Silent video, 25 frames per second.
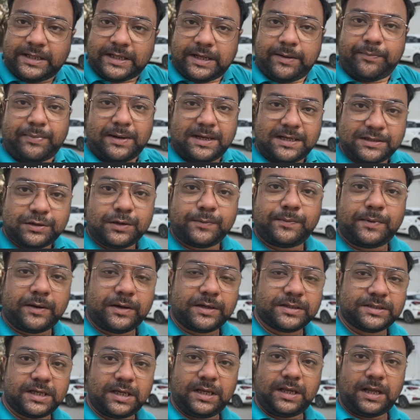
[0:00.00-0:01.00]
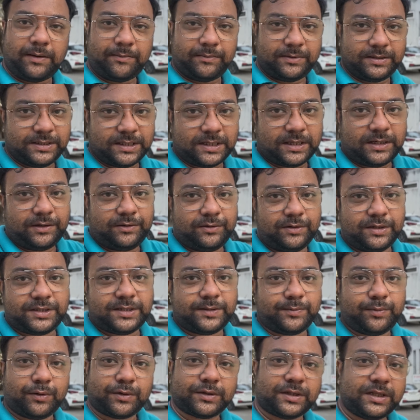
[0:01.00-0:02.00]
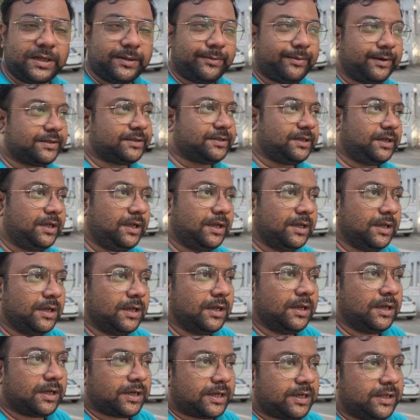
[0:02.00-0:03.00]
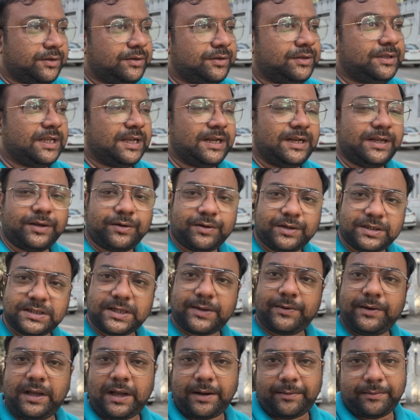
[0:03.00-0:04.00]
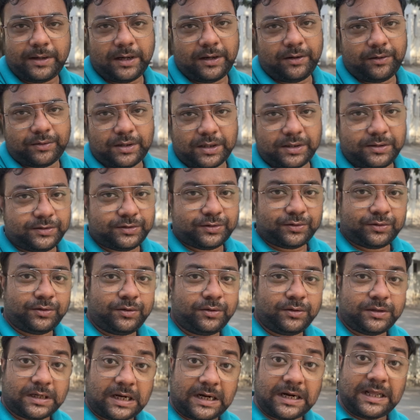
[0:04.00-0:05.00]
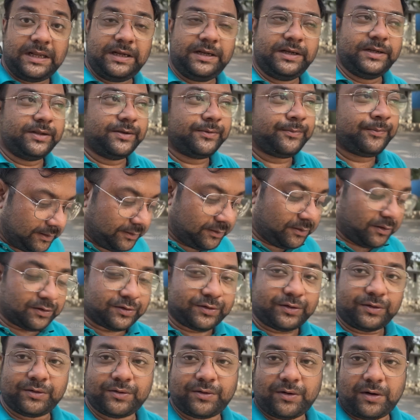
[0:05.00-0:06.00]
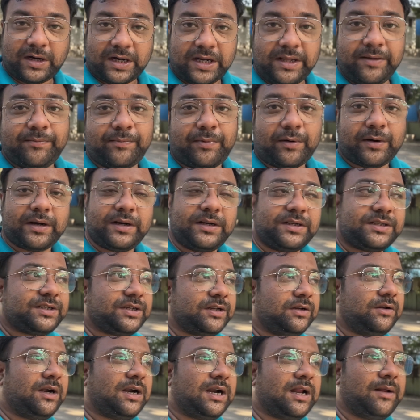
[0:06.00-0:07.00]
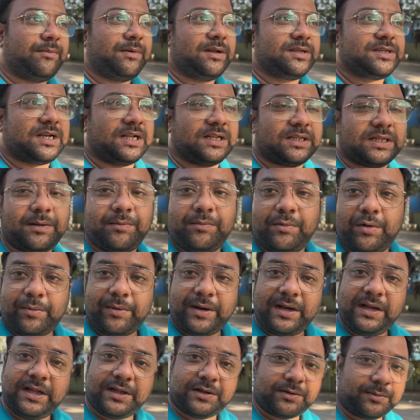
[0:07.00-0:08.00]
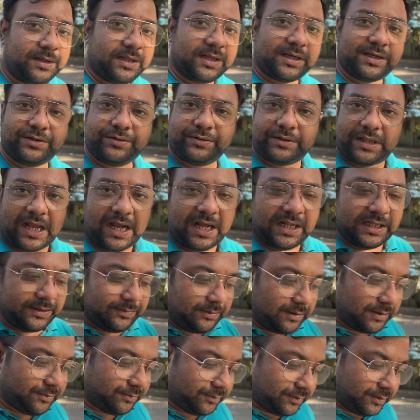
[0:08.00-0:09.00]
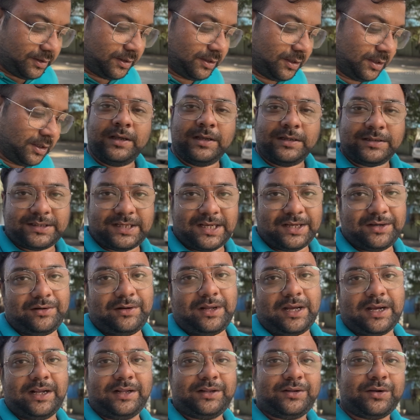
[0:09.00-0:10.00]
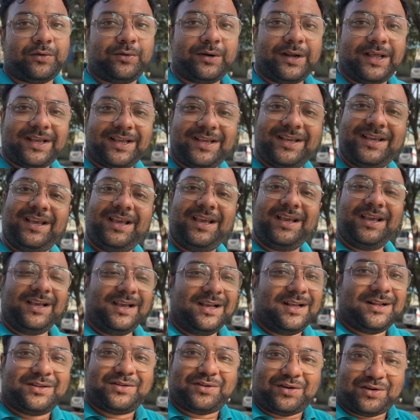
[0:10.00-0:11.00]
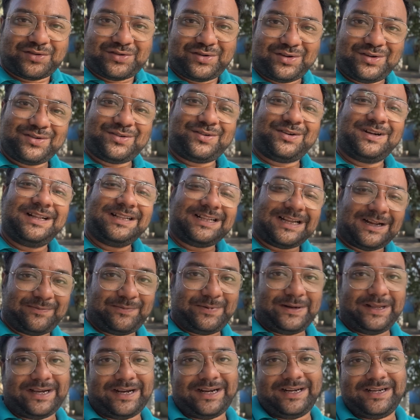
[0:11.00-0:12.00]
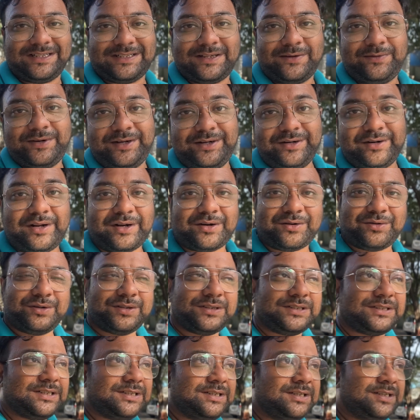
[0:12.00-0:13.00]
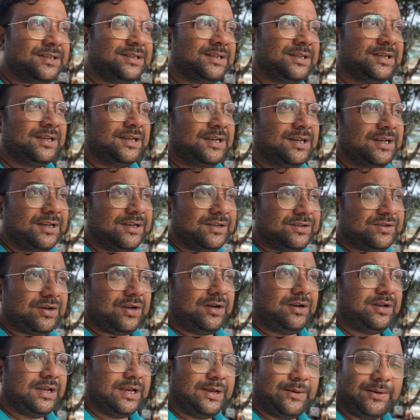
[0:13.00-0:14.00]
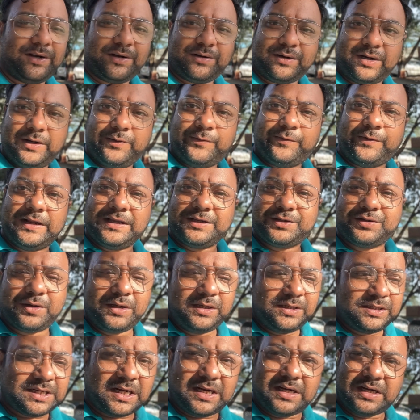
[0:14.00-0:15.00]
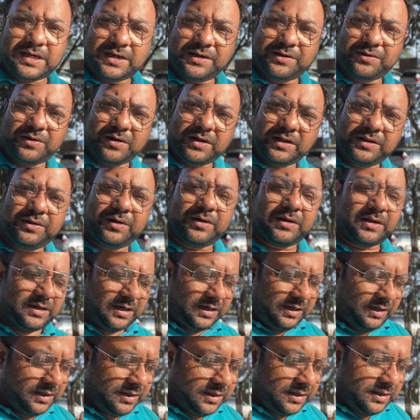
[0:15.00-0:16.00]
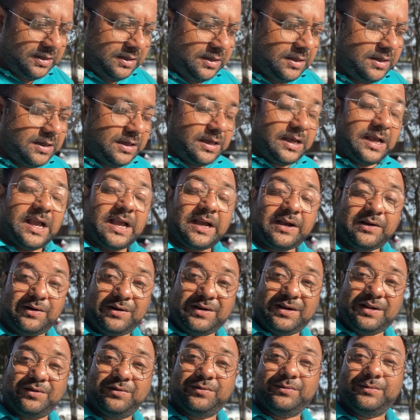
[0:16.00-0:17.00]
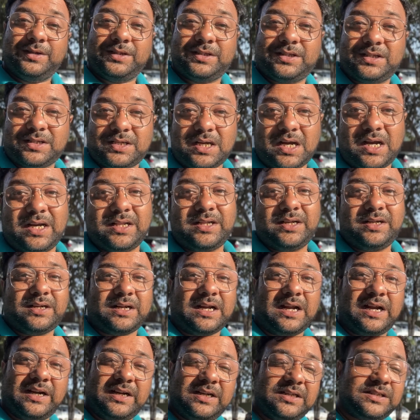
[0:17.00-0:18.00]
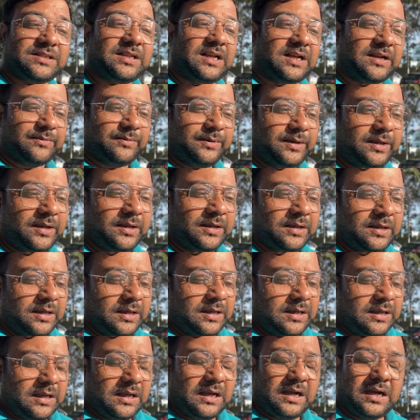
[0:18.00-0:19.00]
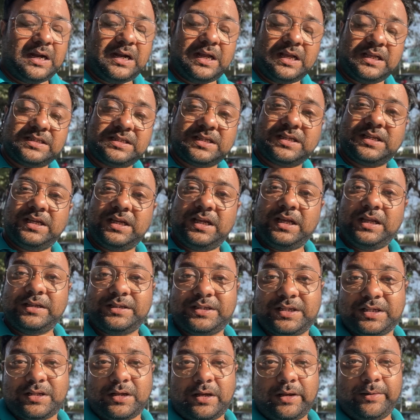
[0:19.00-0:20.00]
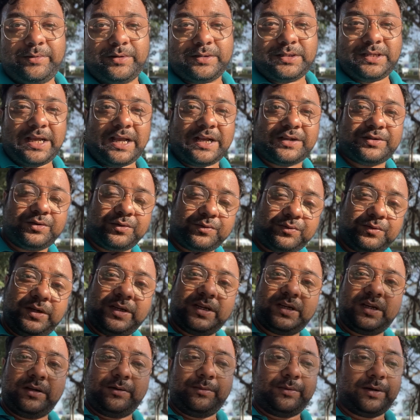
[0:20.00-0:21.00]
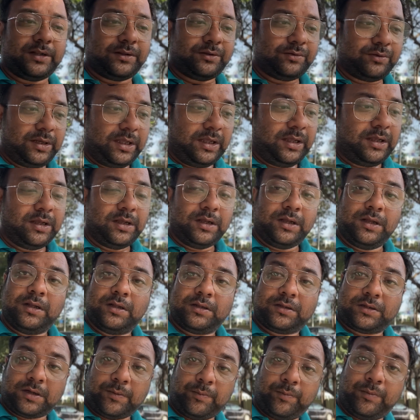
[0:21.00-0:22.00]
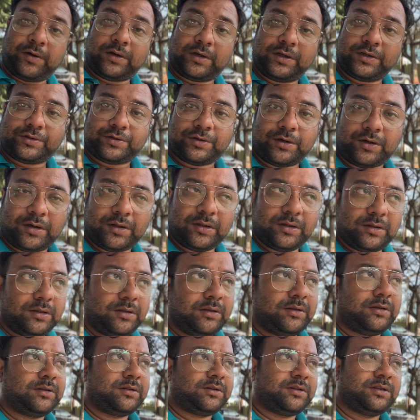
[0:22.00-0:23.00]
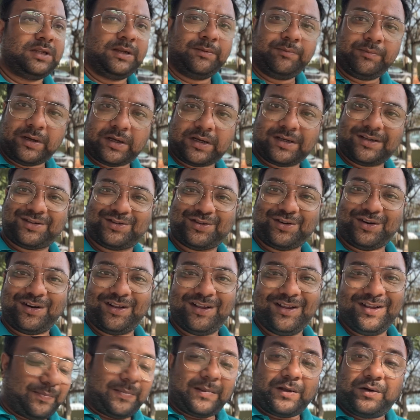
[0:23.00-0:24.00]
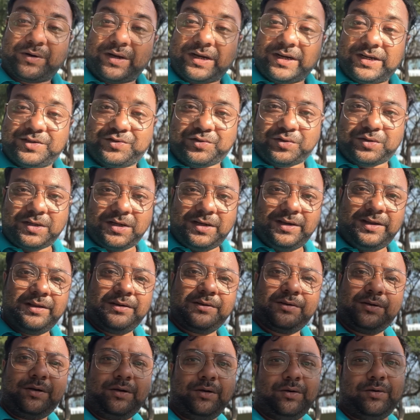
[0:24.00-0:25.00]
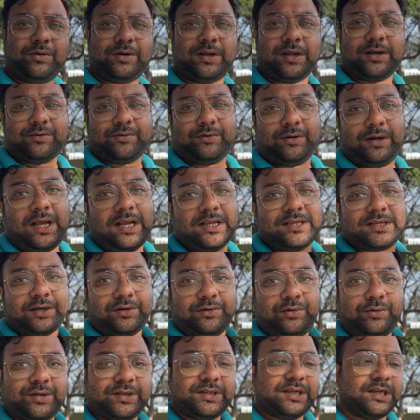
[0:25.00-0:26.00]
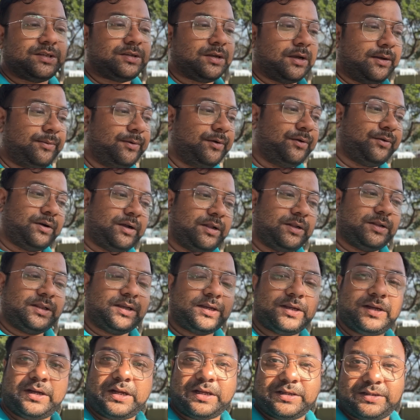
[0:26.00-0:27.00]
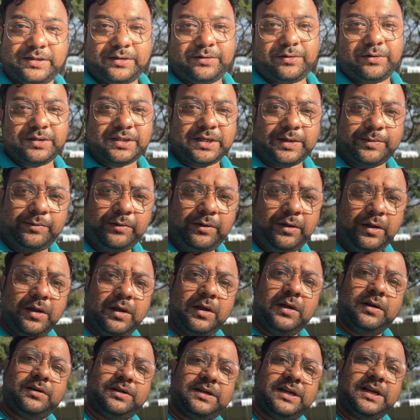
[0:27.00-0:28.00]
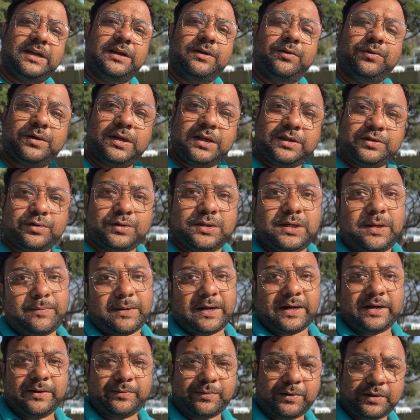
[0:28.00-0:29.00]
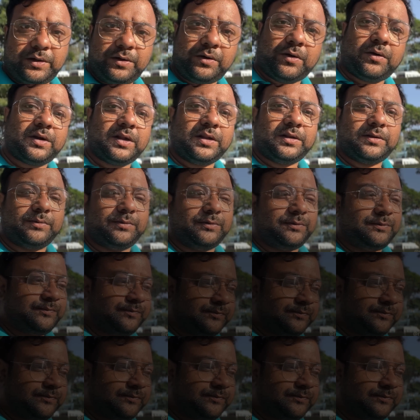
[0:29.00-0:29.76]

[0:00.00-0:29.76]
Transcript: থেকে বাসও পাওয়া যায় আমি যেখানে রয়েছি ভক্তিনিবাসে কিন্তু দেরি হয়ে যাওয়ায় আমরা ওটার জন্য দাঁড়াইনি দর্শন করাটা ইম্পর্টেন্ট ছিল আর আমরা জানতাম মোবাইলে তোমাদের কিছু দেখাতে পারবো না সেই জন্য আগে দৌড়ে গিয়ে দর্শন করে তারপরে এখানে এসে ভিডিওটা করছি চলো এবার একটুখানি ফ্রেশ হই চান টান করার দরকার এক ঘন্টা ঘুমিয়েছি সারাদিন টায়ার্ডনেস থাকবে আর আজকে যেতে হবে হচ্ছে একশো কুড়ি কিলোমিটার দূরে ত্রম্বকেশ্বর ত্রিম্বাকেশ্বর ওটা একটা জ্যোতির্লিঙ্গ ওটা করে আজকে ট্যুর শেষ হবে ওখান থেকে নাসিক রোড যাবো ট্রেনে উঠে সোজা বাড়ির পথে রওনা দেবো